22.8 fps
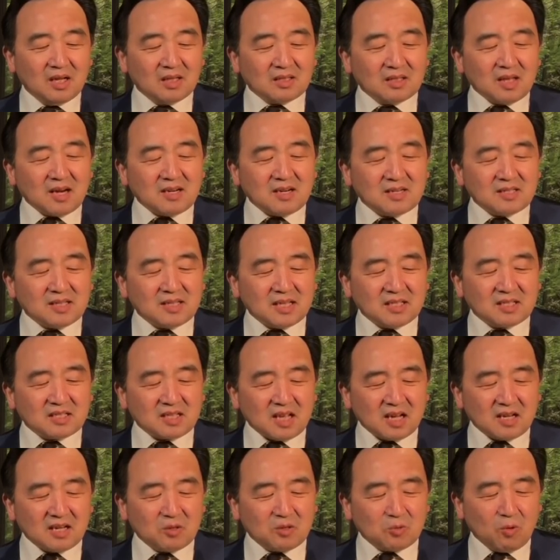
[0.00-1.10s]
但是这
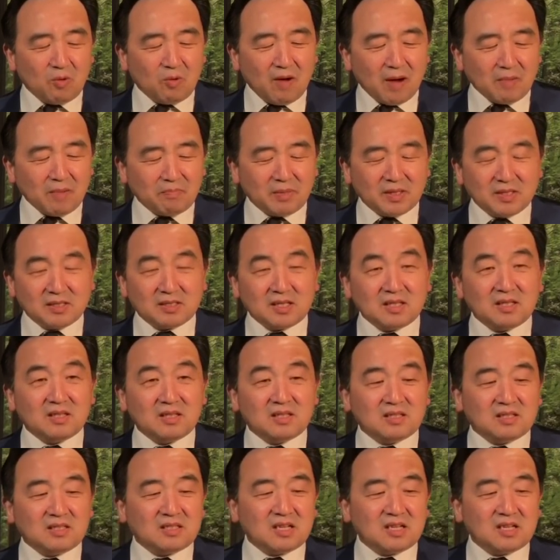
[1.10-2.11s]
三个国王本身